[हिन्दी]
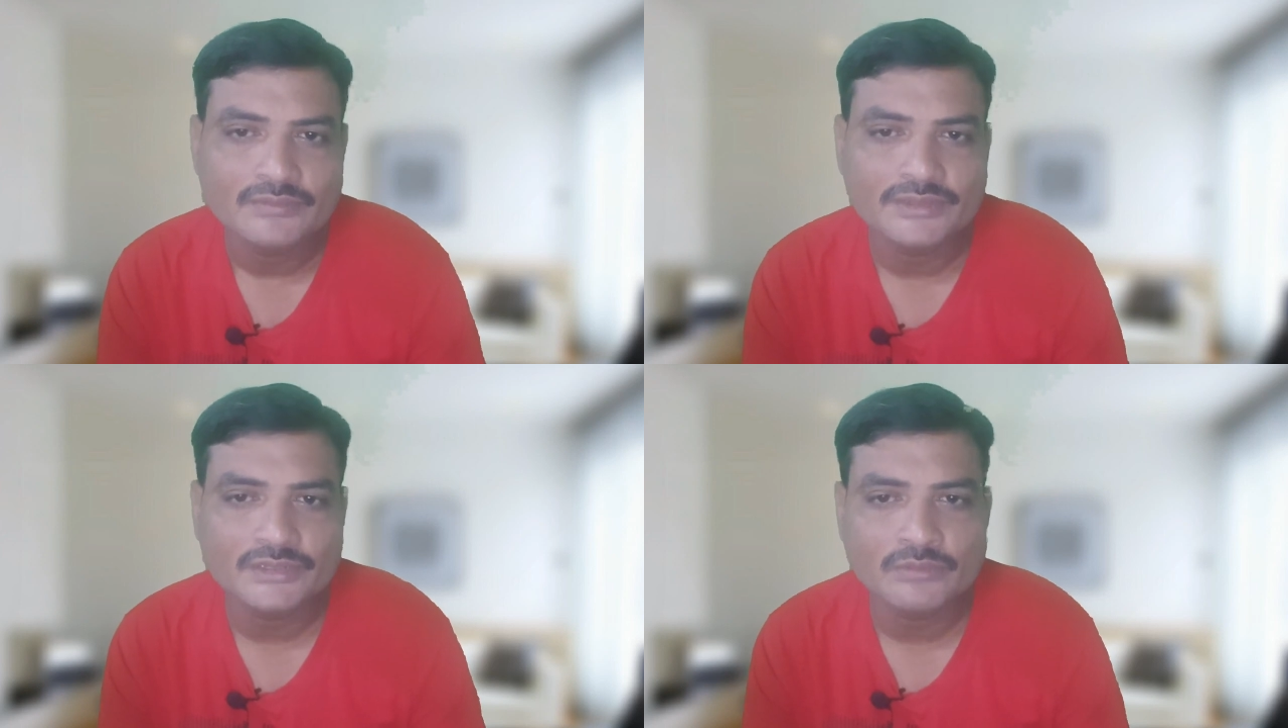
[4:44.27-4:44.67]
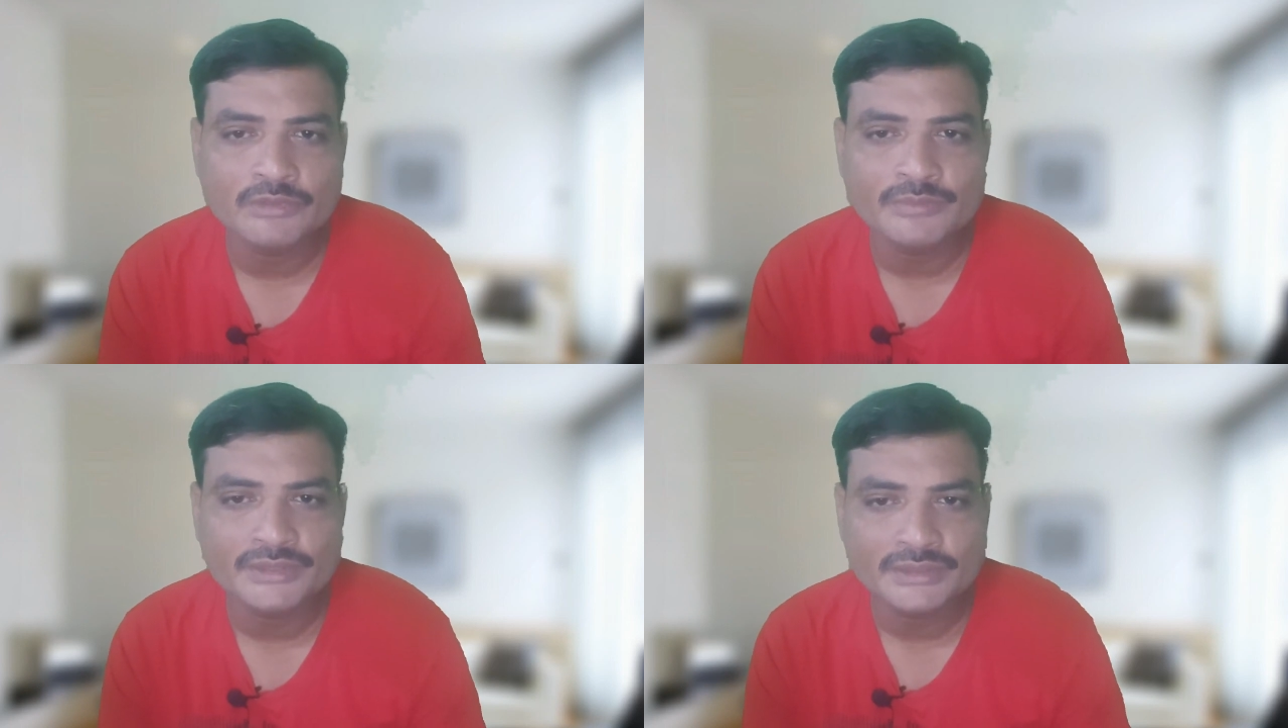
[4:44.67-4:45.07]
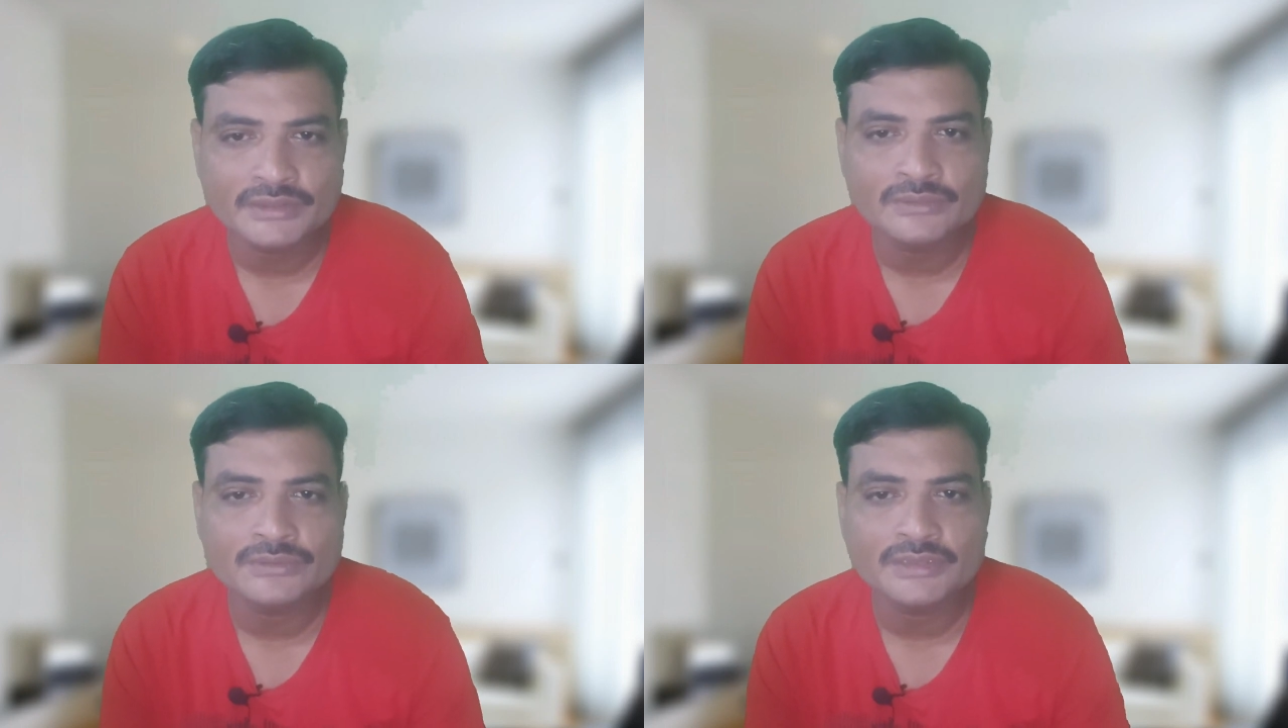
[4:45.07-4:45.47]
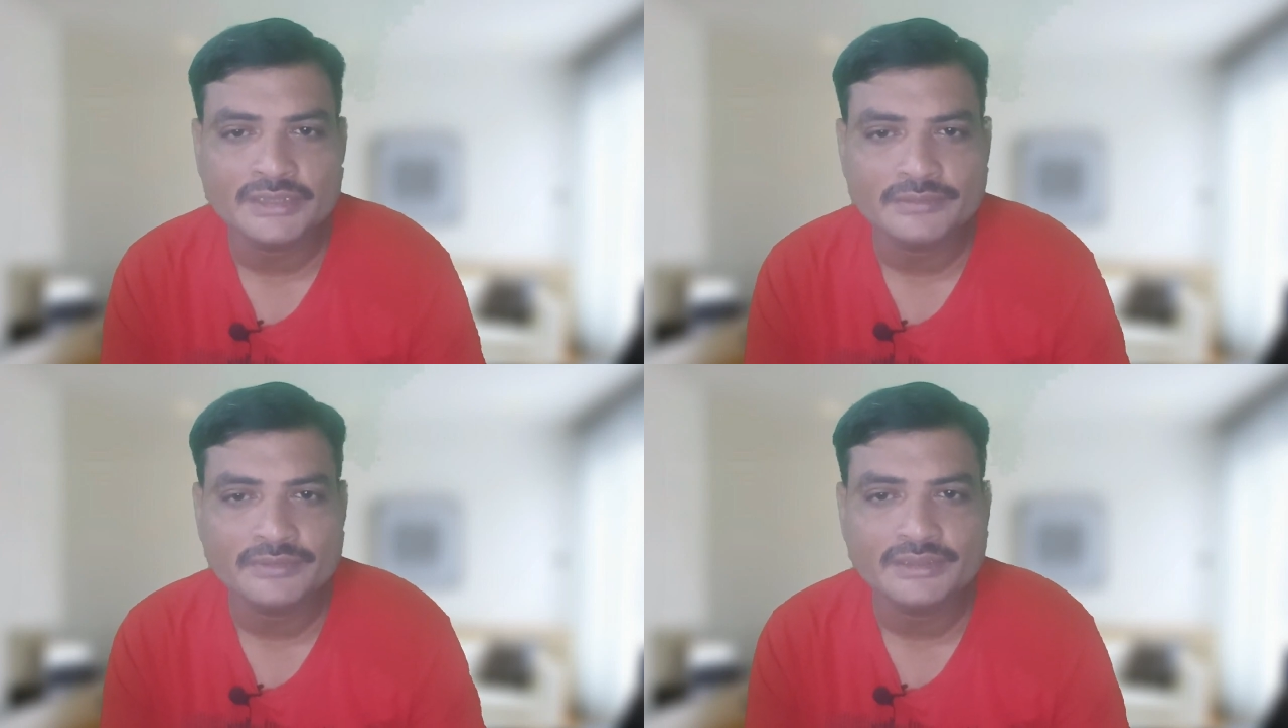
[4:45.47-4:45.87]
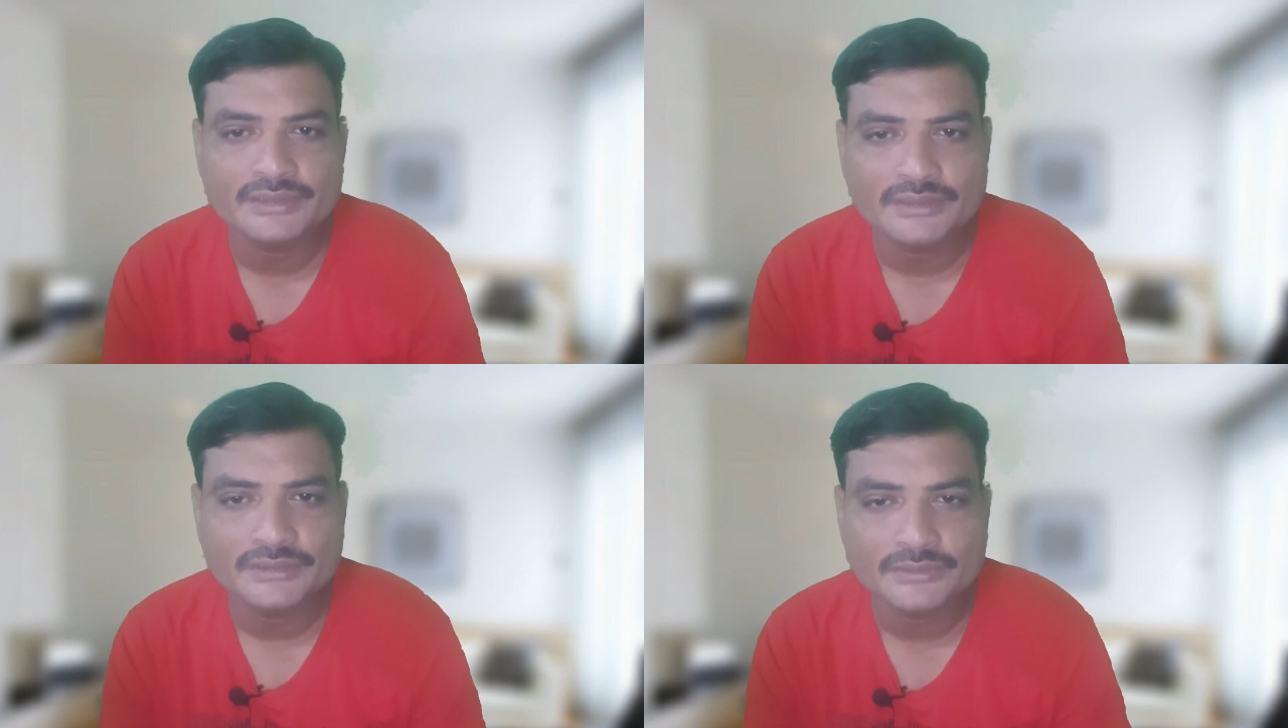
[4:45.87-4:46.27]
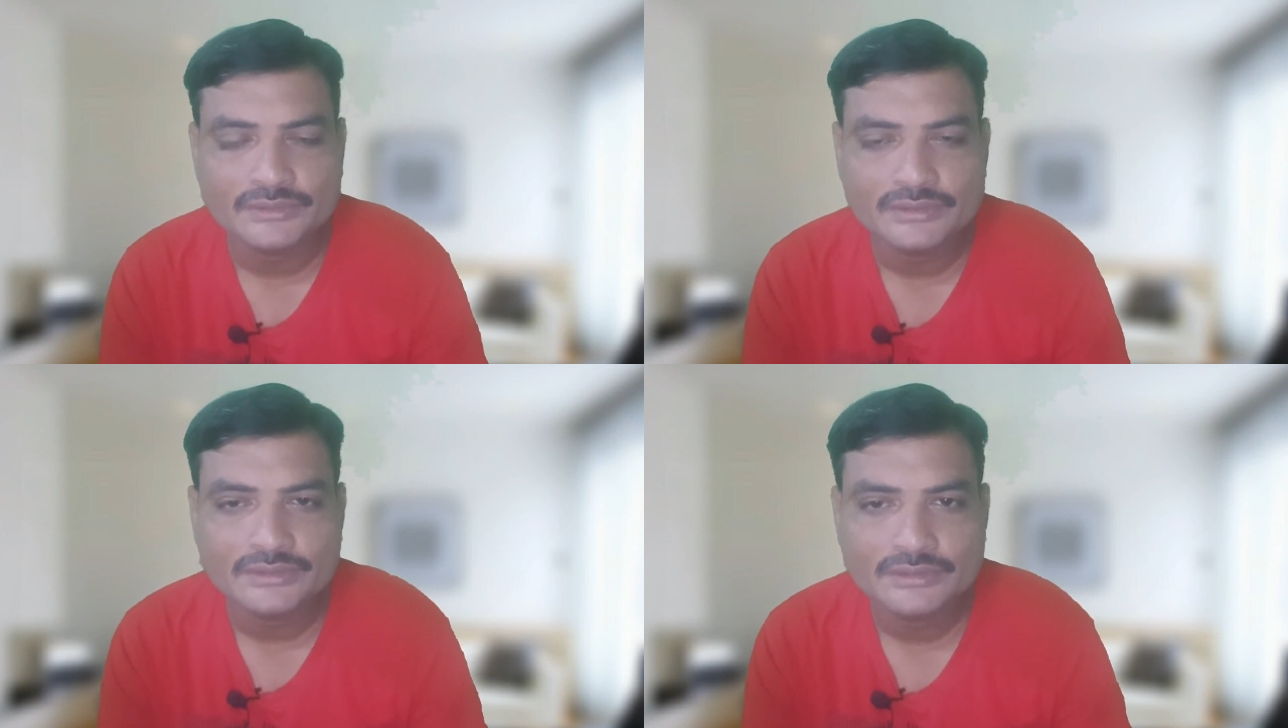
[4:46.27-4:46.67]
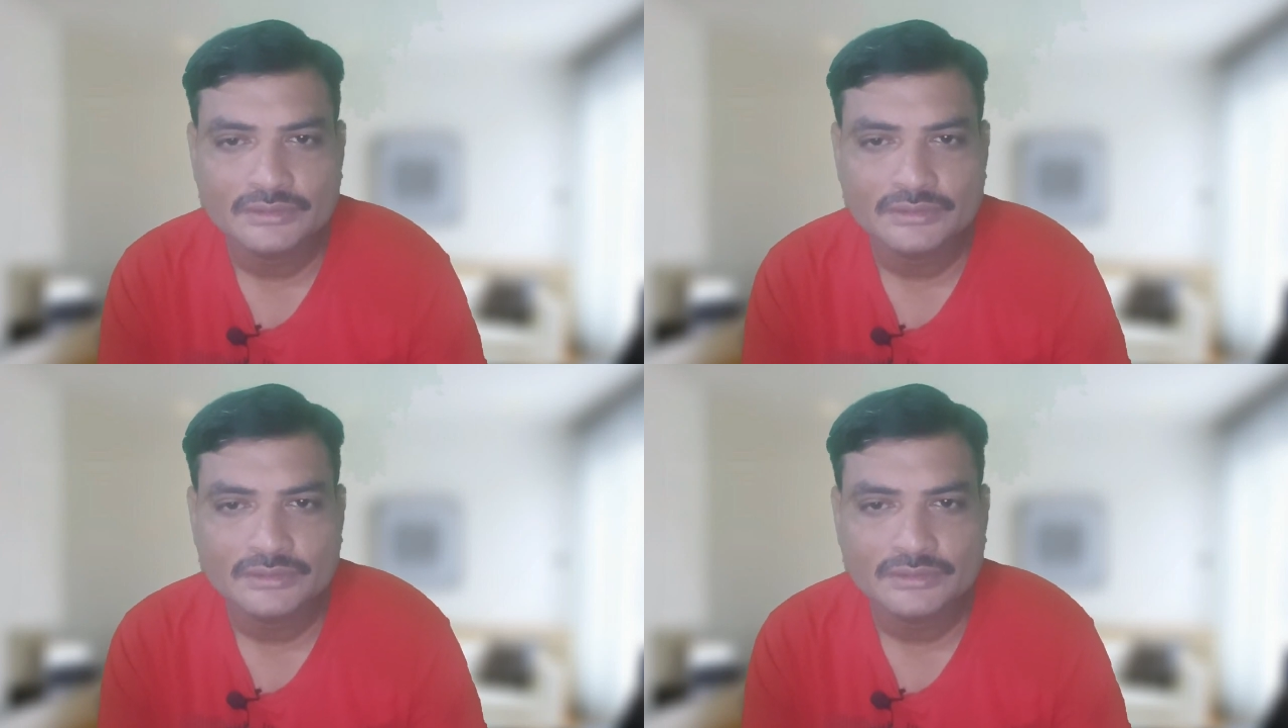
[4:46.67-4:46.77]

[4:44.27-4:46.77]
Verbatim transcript: वैसे होम्योपैथिक के कोई साइड इफ़ेक्ट नहीं होते